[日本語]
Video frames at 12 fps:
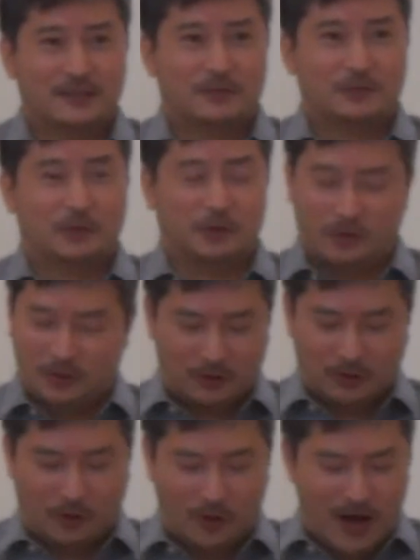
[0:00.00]

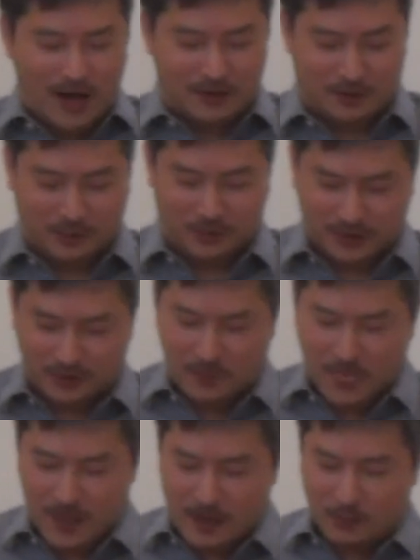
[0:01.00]
もう怖いと思う
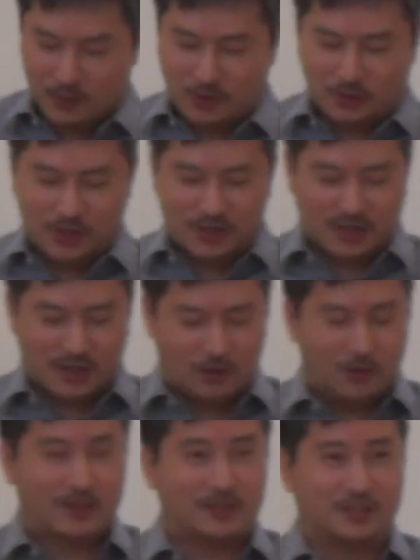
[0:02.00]
もう初日が
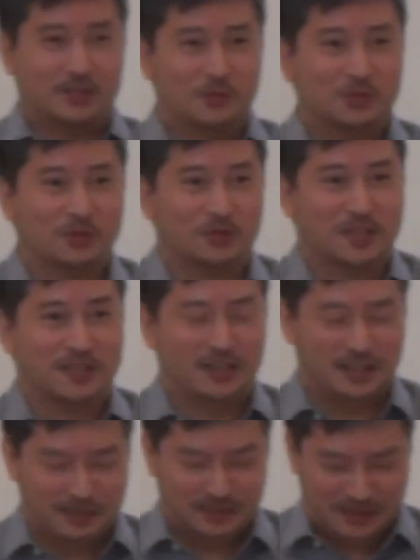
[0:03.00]
終わって事務所に行っ
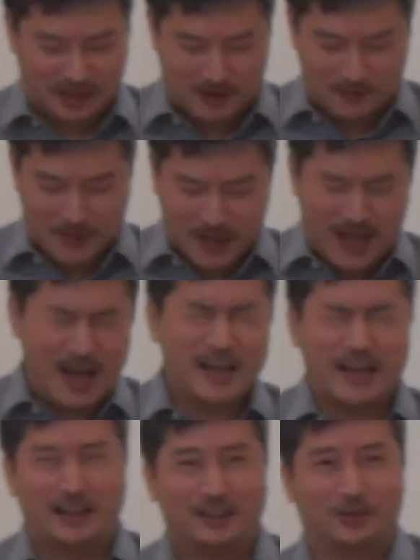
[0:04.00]
てですね「は
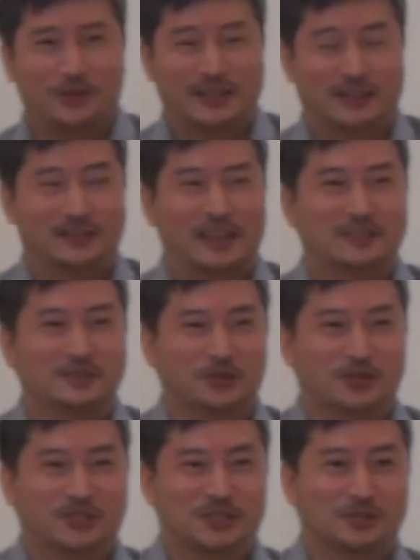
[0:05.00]
いやっと終わって」店
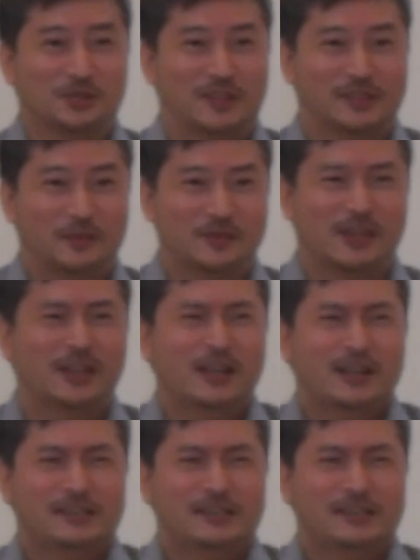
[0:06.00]
長に事情説明して「